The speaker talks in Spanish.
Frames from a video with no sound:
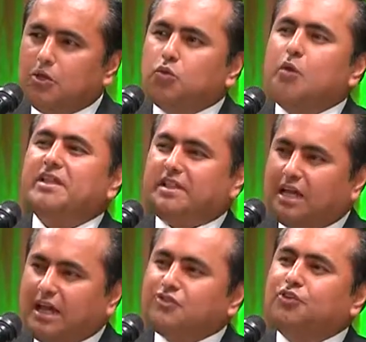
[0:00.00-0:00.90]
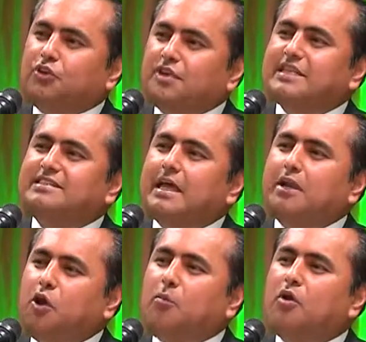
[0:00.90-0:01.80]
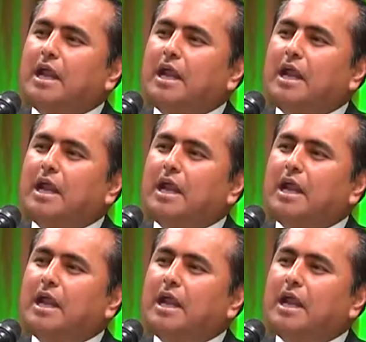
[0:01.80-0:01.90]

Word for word: nuestra razón de ser como